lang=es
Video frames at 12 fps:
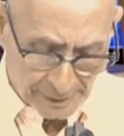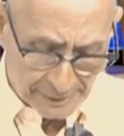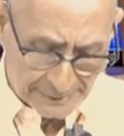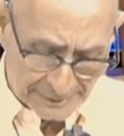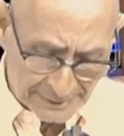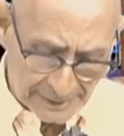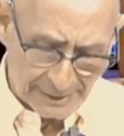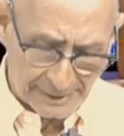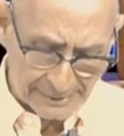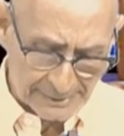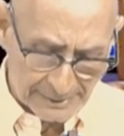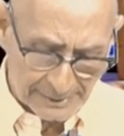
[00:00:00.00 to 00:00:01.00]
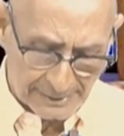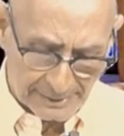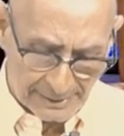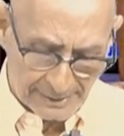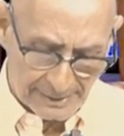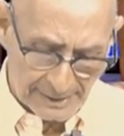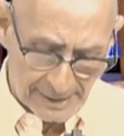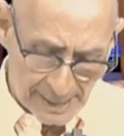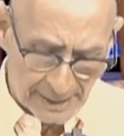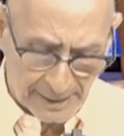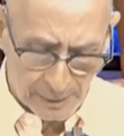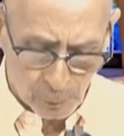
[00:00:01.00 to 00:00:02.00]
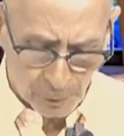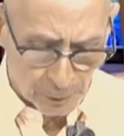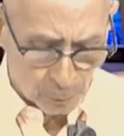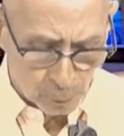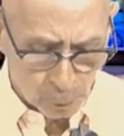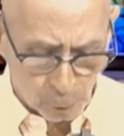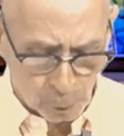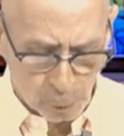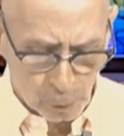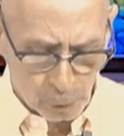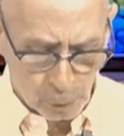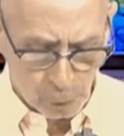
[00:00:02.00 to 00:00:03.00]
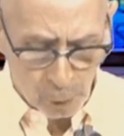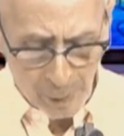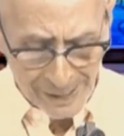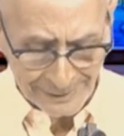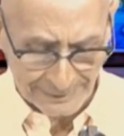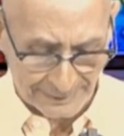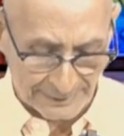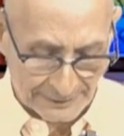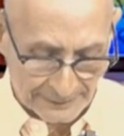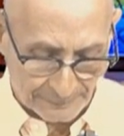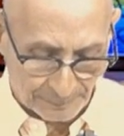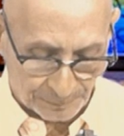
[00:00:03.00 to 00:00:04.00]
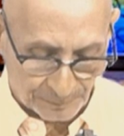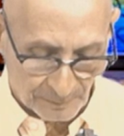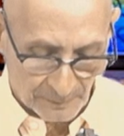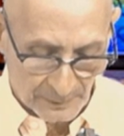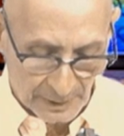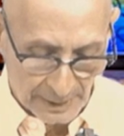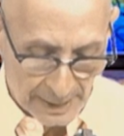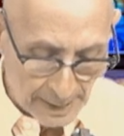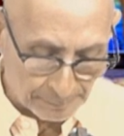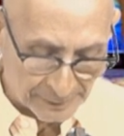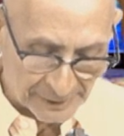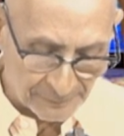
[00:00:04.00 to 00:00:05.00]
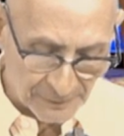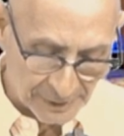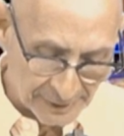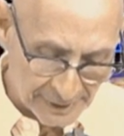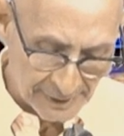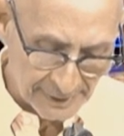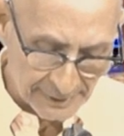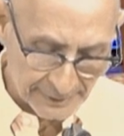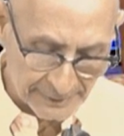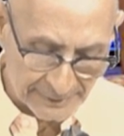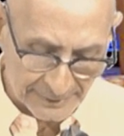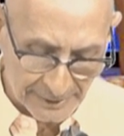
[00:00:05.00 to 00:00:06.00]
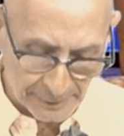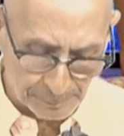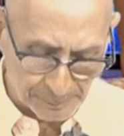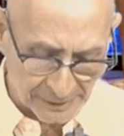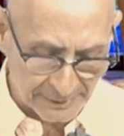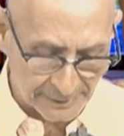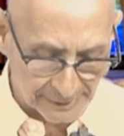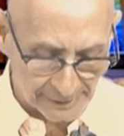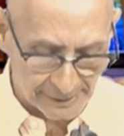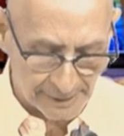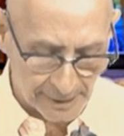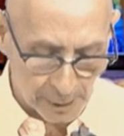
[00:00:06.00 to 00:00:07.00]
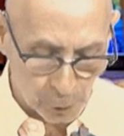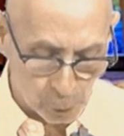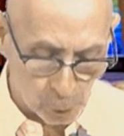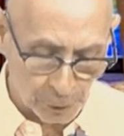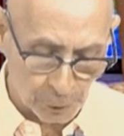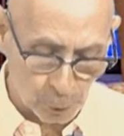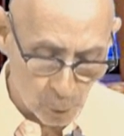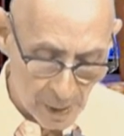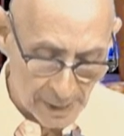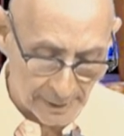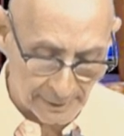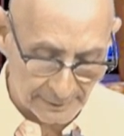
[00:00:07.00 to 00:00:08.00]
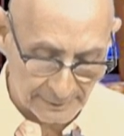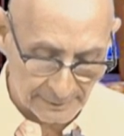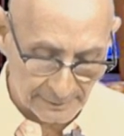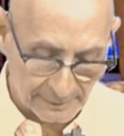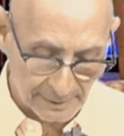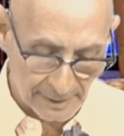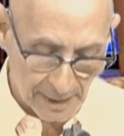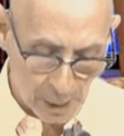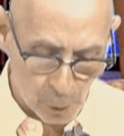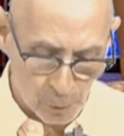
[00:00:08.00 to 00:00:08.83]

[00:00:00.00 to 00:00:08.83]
No me exijas que haga lo que tú no haces. Aprenderé y siempre seré lo que tú hagas,